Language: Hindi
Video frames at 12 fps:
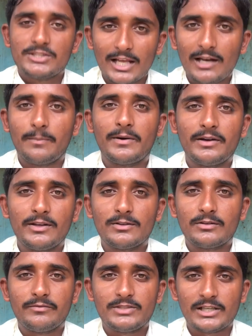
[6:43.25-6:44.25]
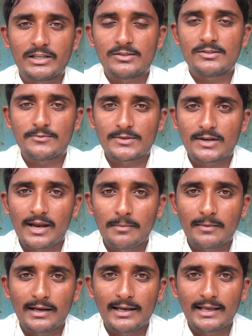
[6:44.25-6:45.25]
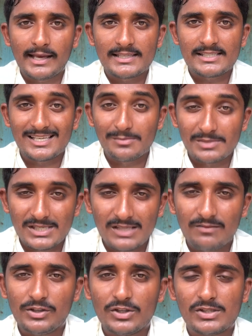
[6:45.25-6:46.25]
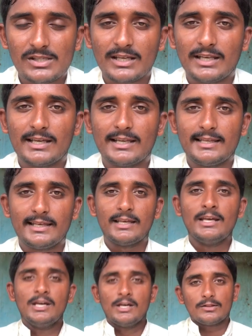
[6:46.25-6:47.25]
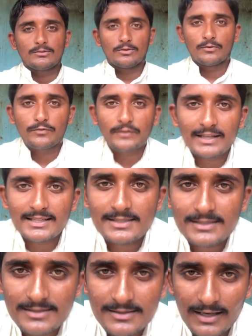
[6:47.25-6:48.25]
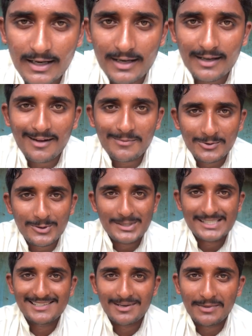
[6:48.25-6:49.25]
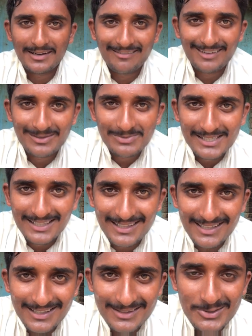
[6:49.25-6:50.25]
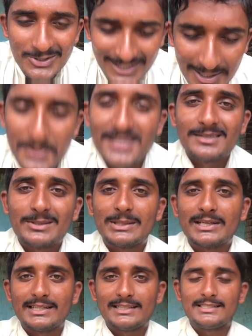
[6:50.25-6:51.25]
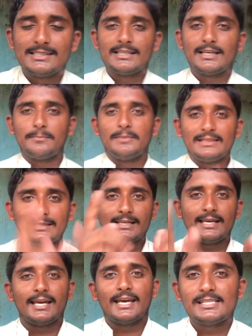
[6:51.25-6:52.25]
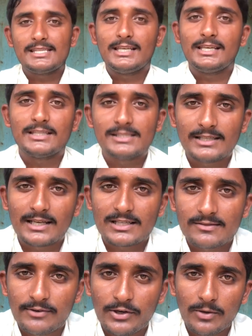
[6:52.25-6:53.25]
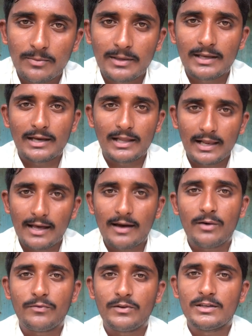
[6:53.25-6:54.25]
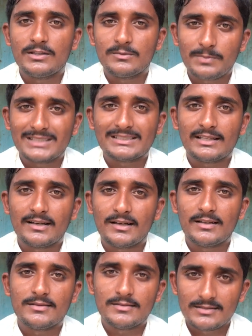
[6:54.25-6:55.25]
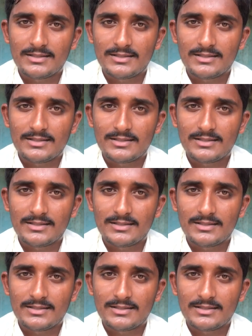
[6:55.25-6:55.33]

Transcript: चैनल पर नहीं हो तो चैनल को सब्सक्राइब कर लें ऐसी ही मज़ीद वीडियोज़ देखने के लिए तो फ्रेंड्स अगर आपको आज की हमारी वीडियो पसंद आई है तो शेयर भी ज़रूर कर दीजिएगा मिलते हैं ऐसी ही किसी नेक्स्ट वीडियो में अल्लाह हाफिज़ पाकिस्तान